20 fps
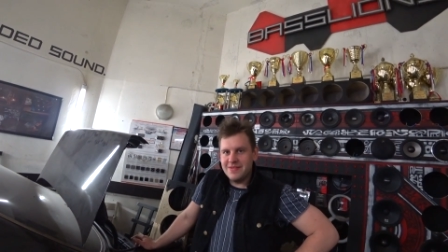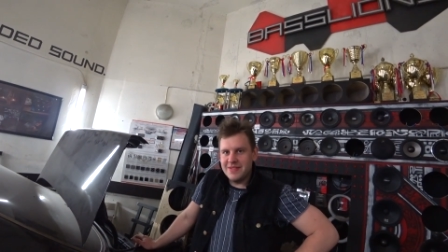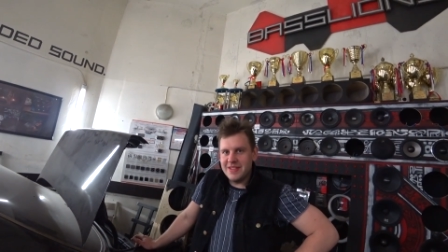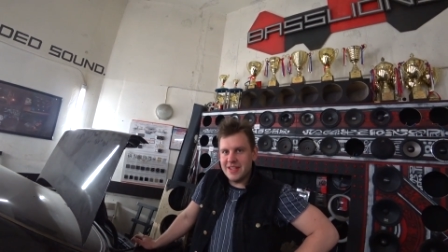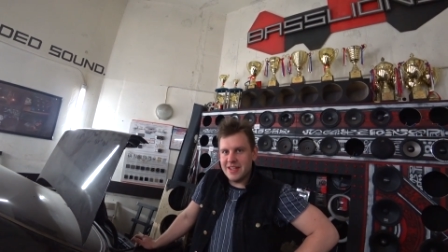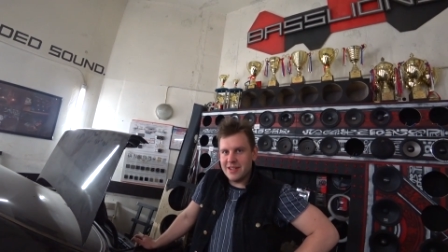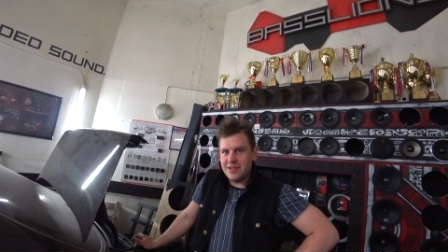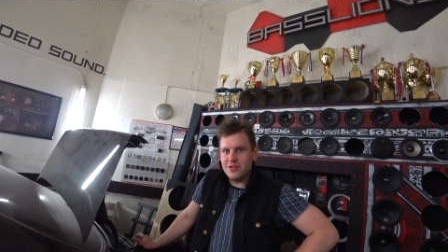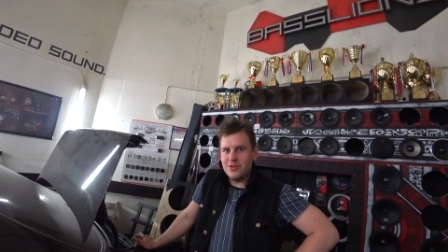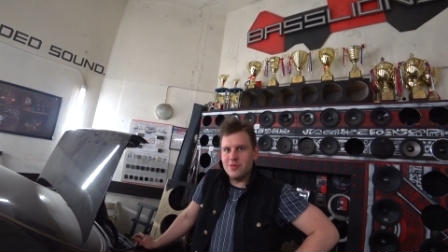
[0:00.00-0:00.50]

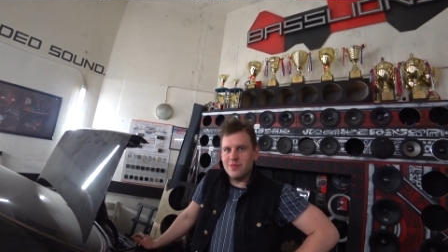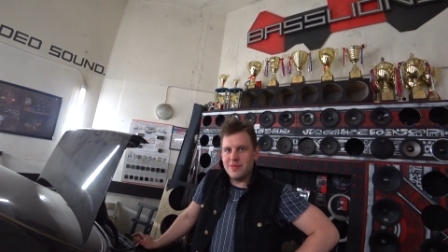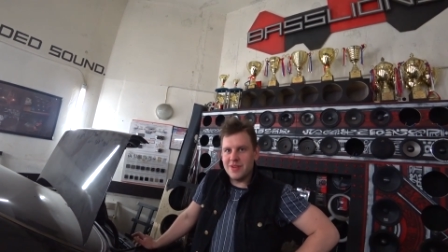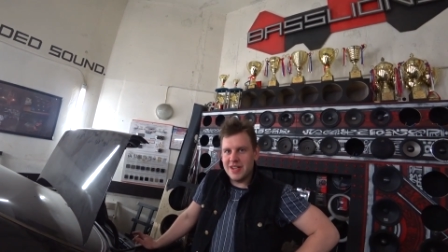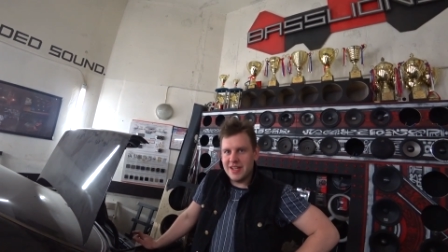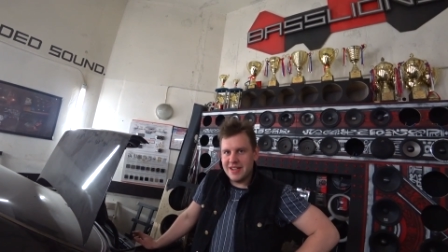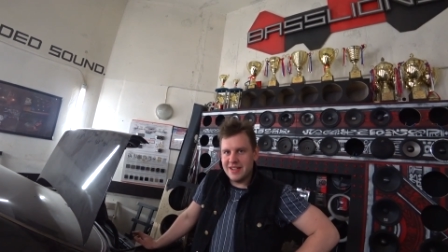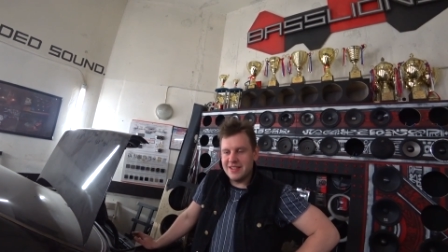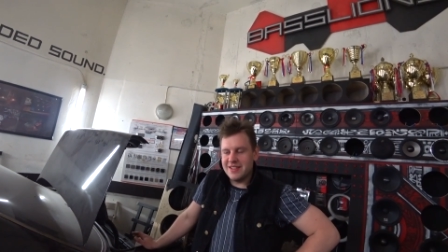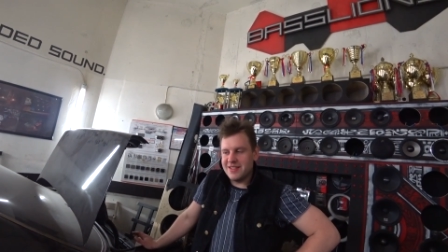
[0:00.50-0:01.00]
я хочу
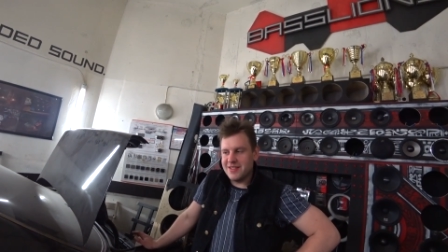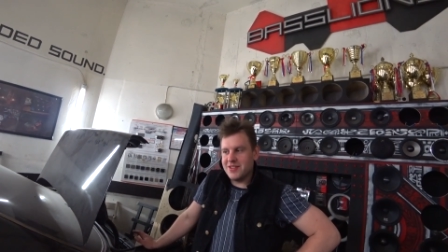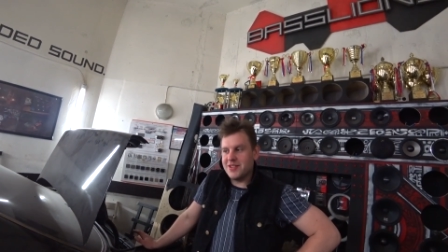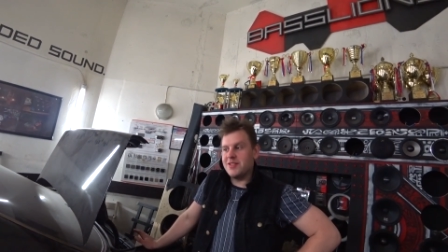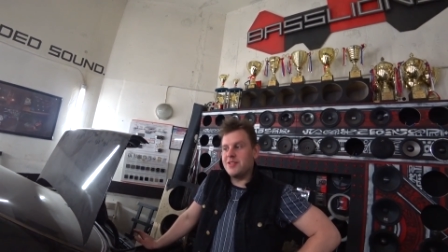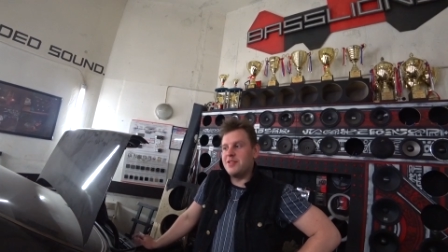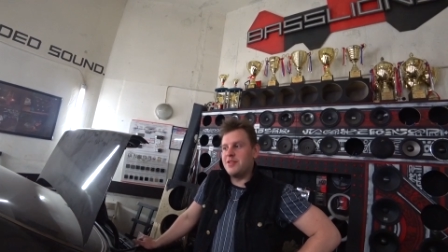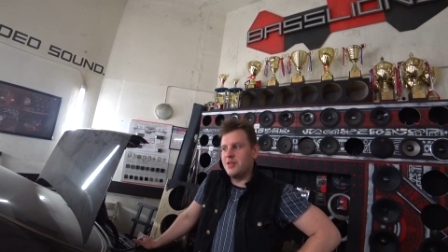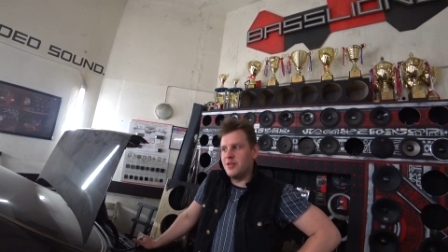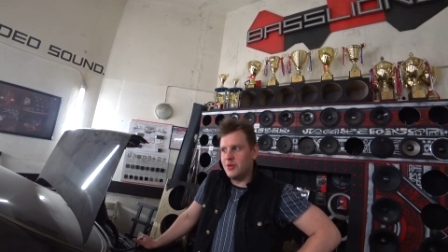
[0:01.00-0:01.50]
проехаться со
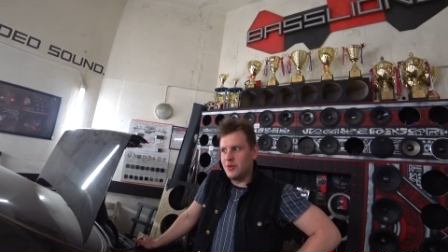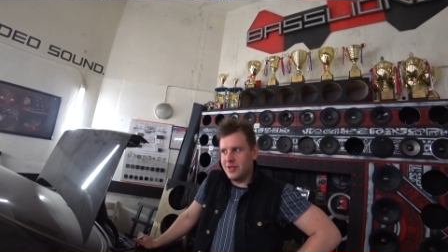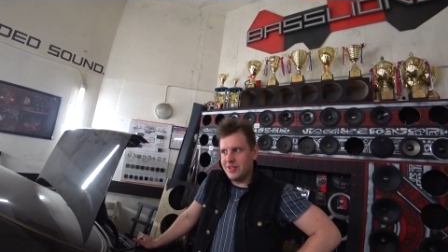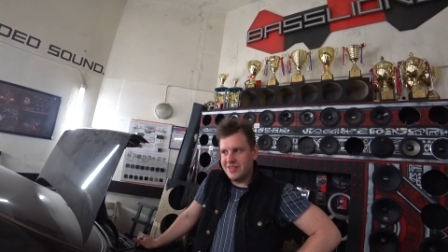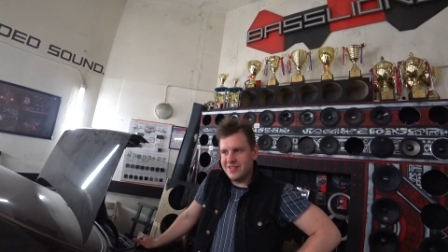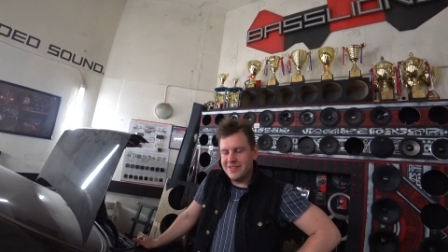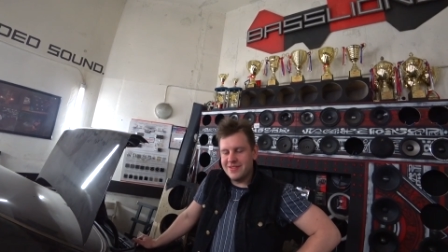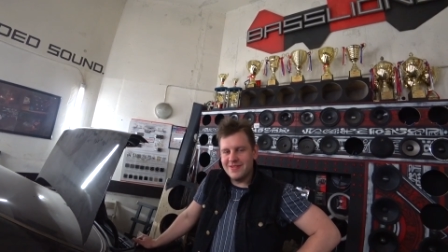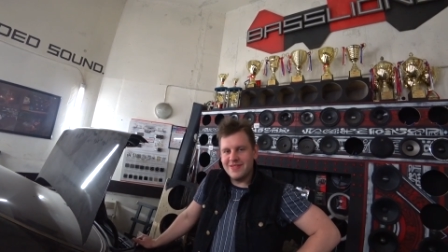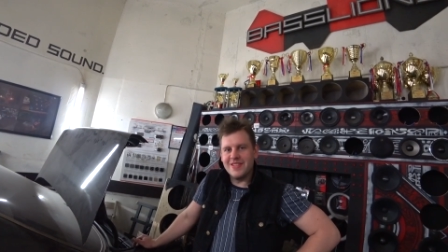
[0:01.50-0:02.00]
стеной
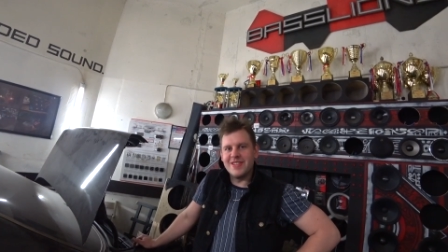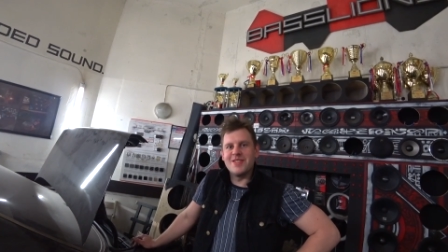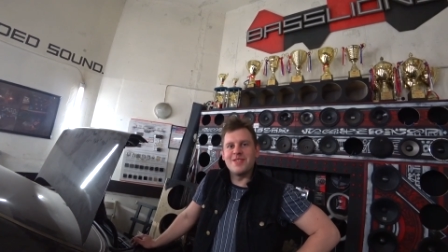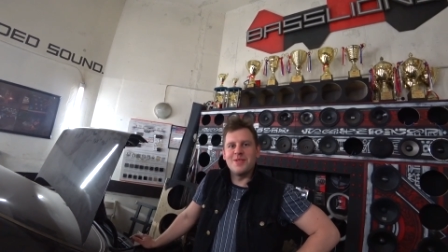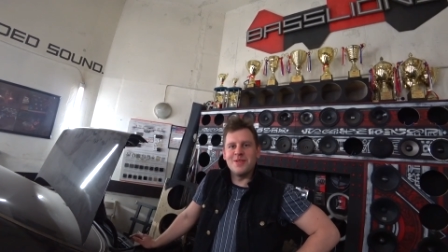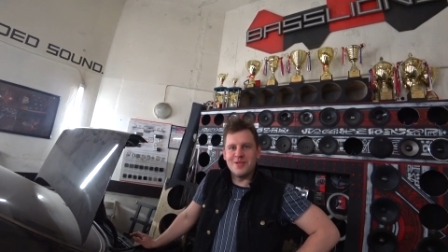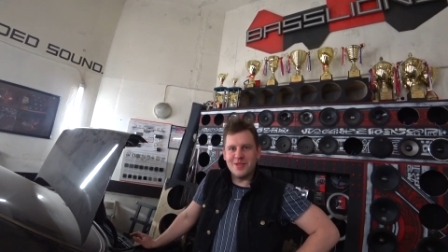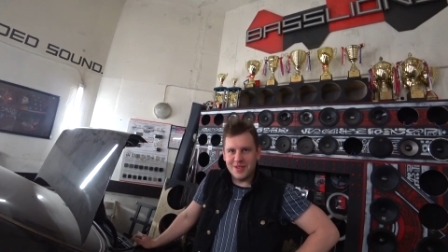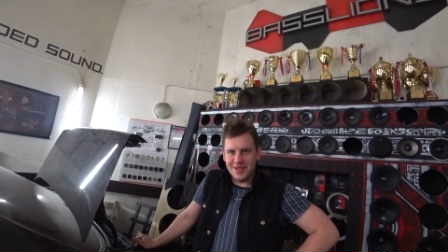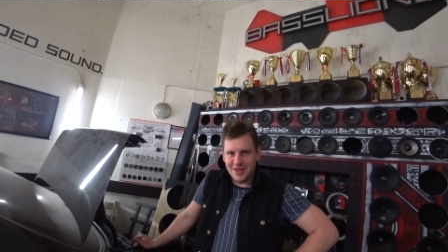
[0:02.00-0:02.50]
на
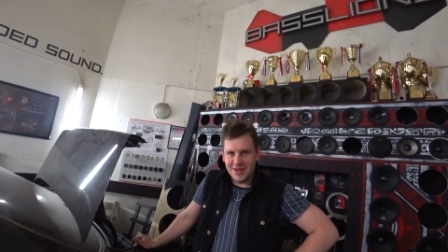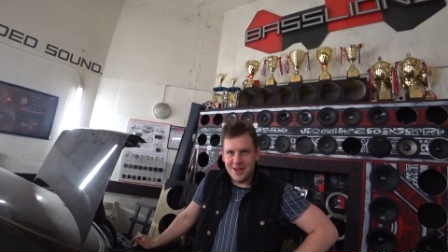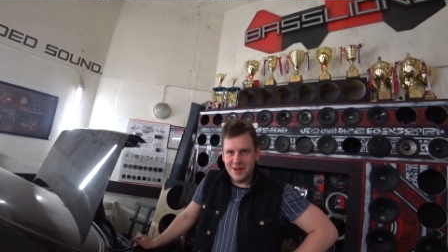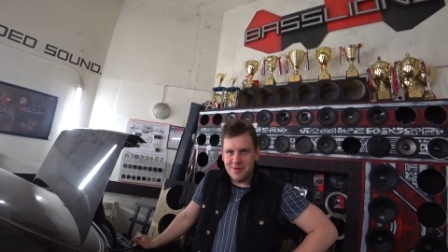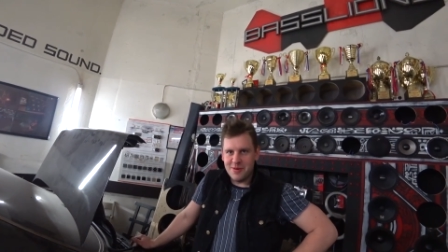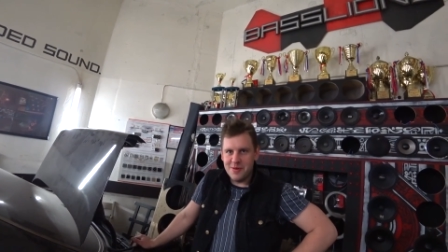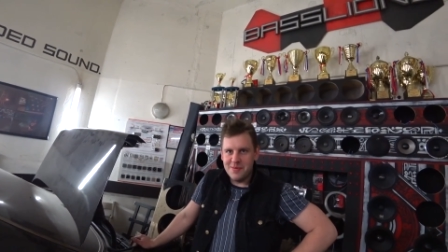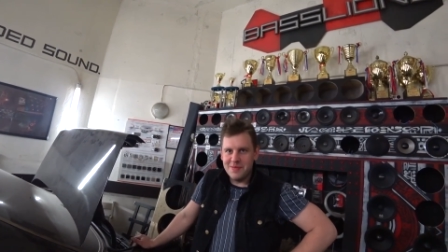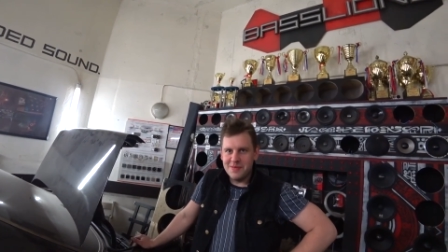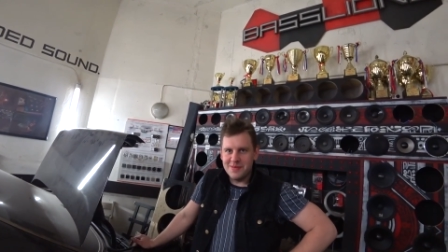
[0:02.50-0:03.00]
140
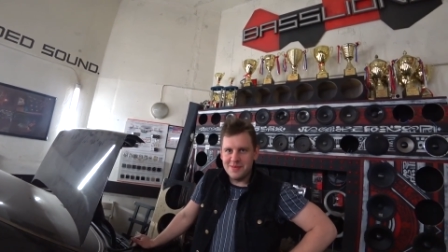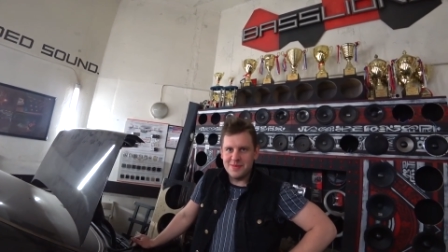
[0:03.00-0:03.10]
ом